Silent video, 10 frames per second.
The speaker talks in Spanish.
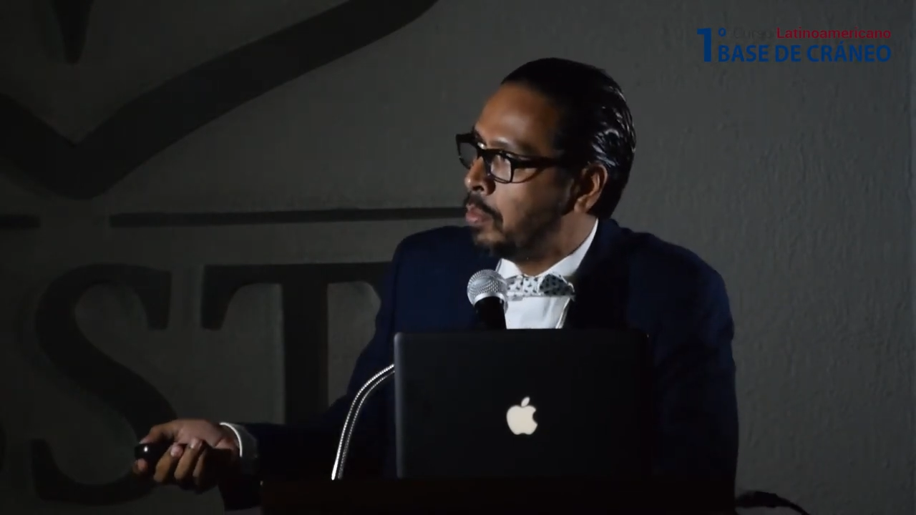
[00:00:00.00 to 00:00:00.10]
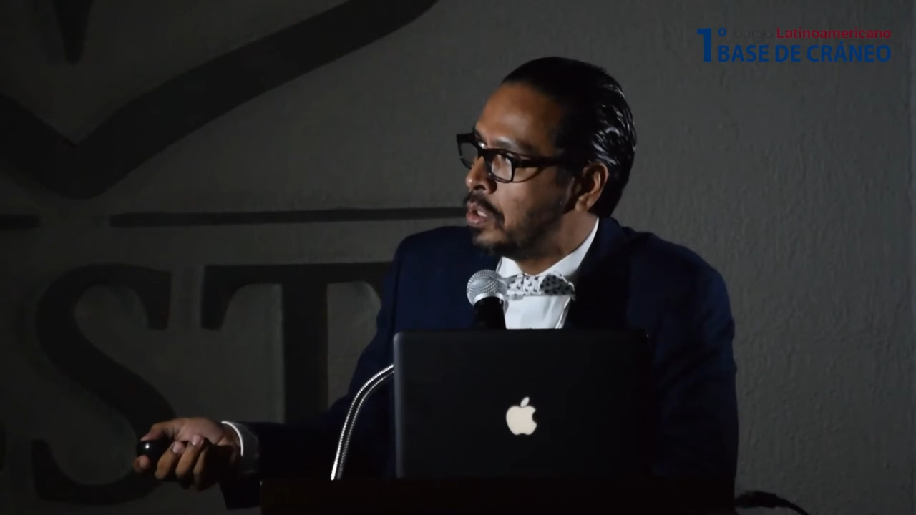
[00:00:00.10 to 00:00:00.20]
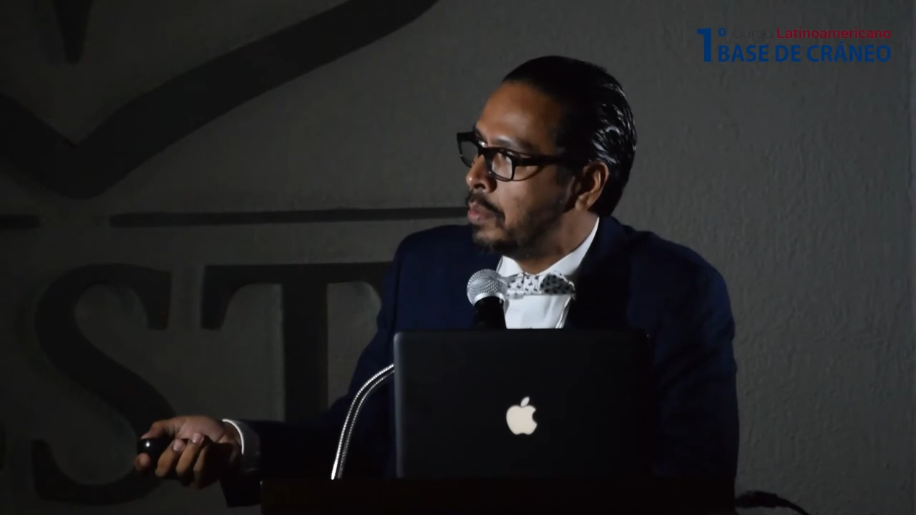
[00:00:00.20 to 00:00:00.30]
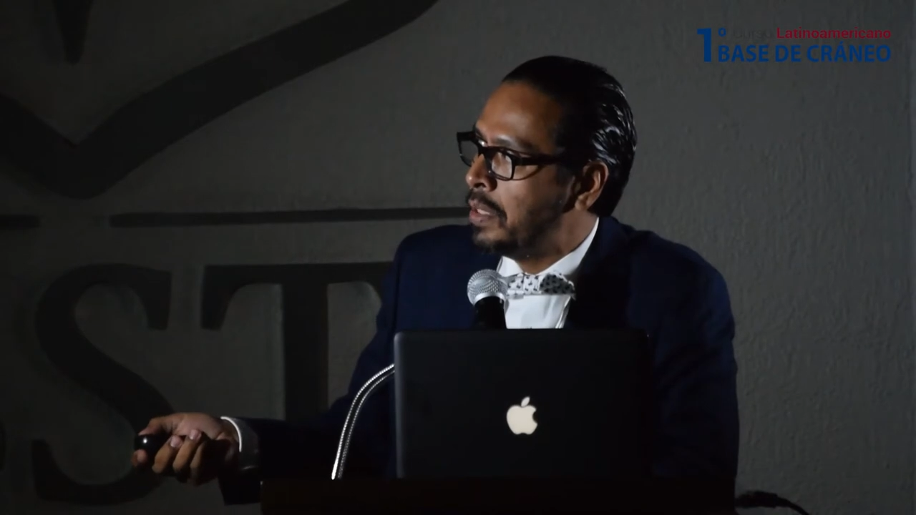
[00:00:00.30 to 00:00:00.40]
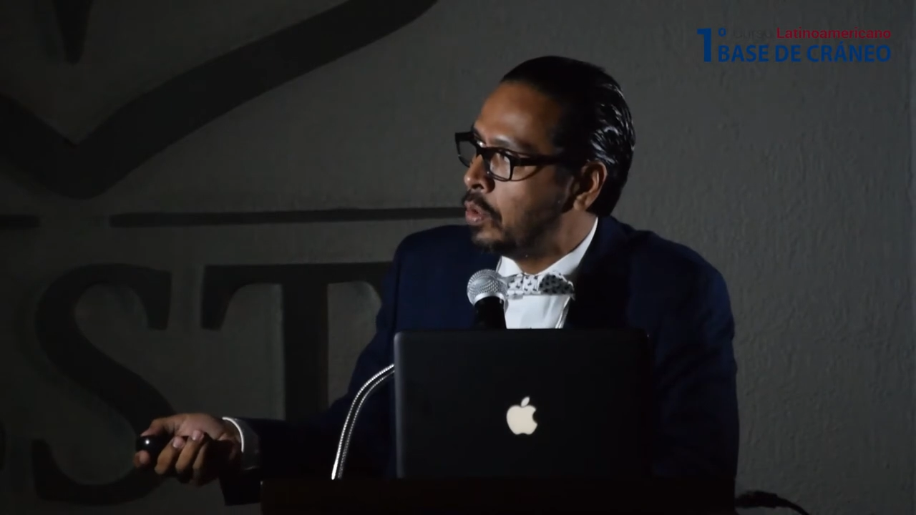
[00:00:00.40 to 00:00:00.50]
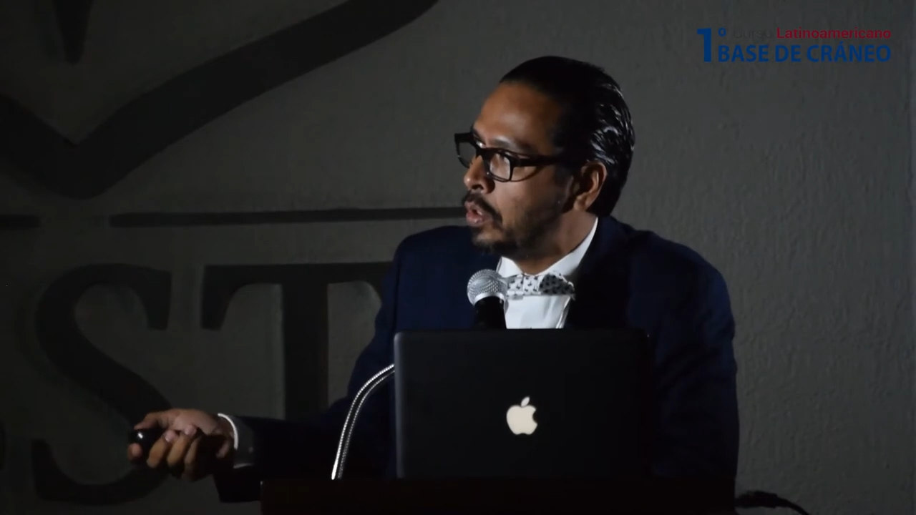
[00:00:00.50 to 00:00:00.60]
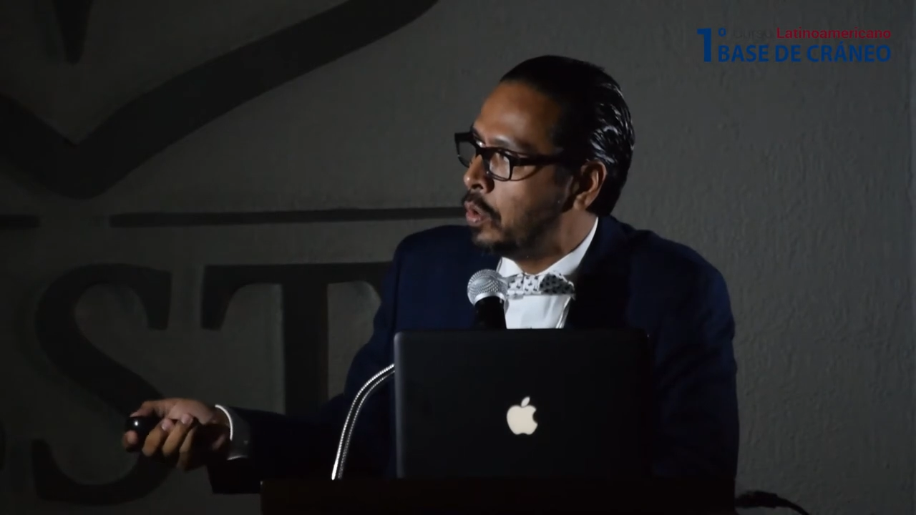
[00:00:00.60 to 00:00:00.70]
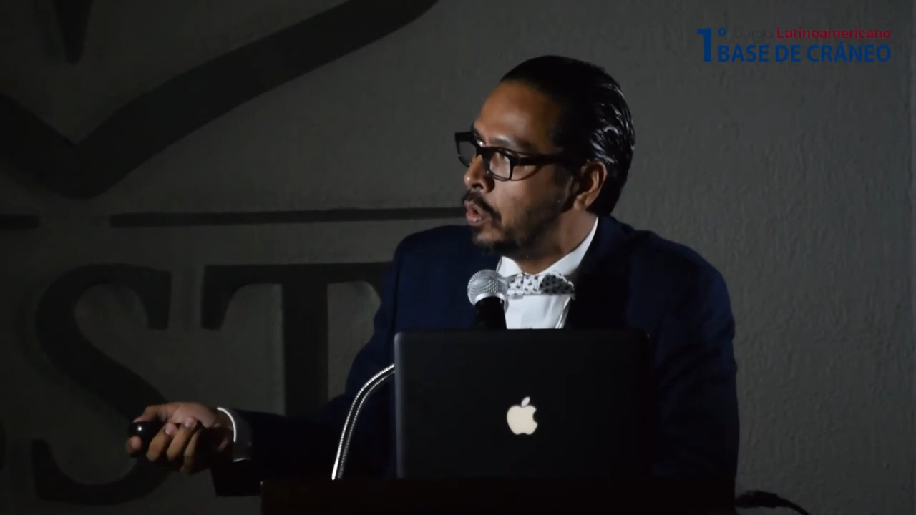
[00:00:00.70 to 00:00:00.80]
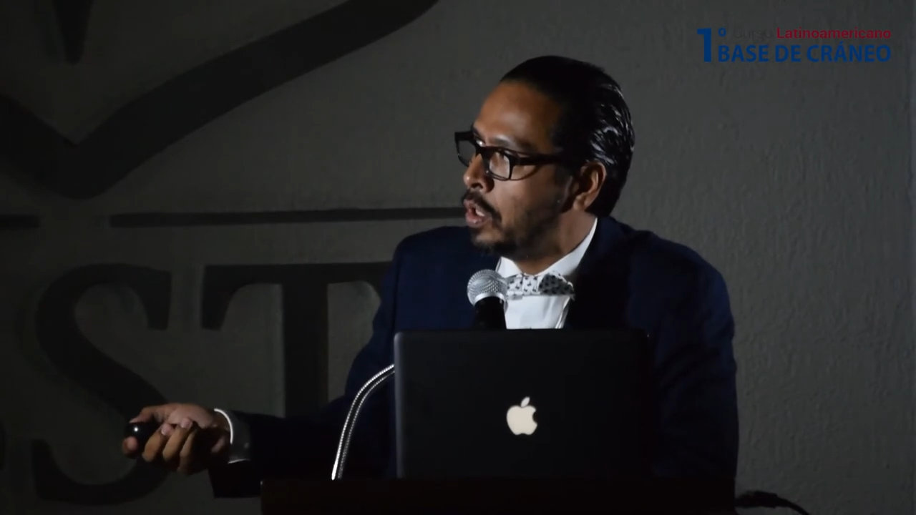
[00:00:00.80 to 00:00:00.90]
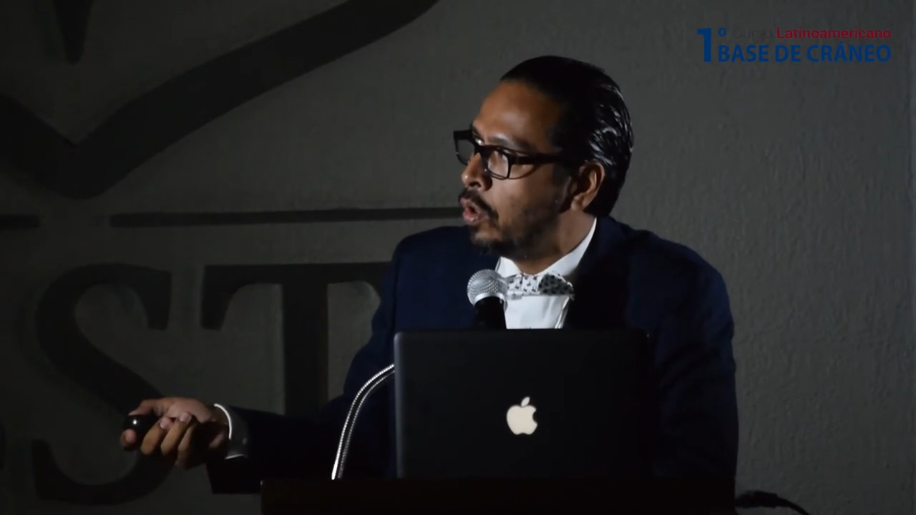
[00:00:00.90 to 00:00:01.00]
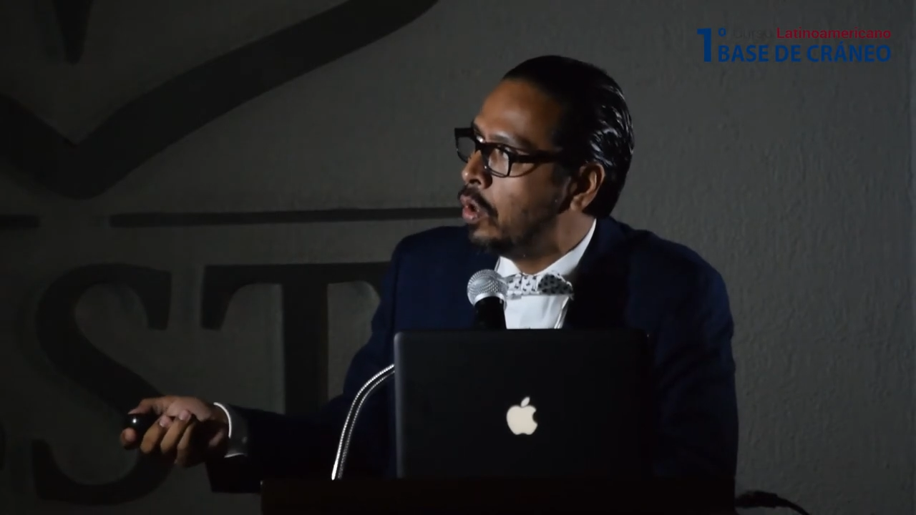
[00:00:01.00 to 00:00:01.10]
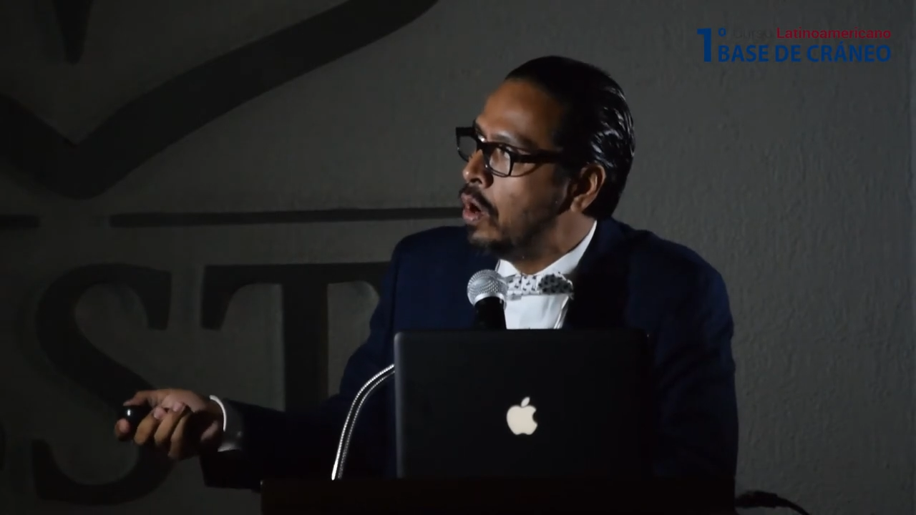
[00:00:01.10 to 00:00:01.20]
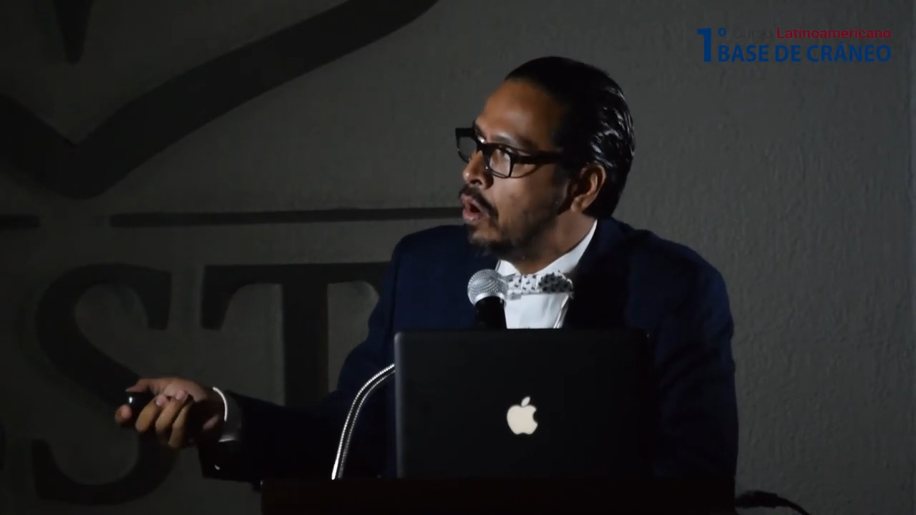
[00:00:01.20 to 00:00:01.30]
el procedimiento quirúrgico,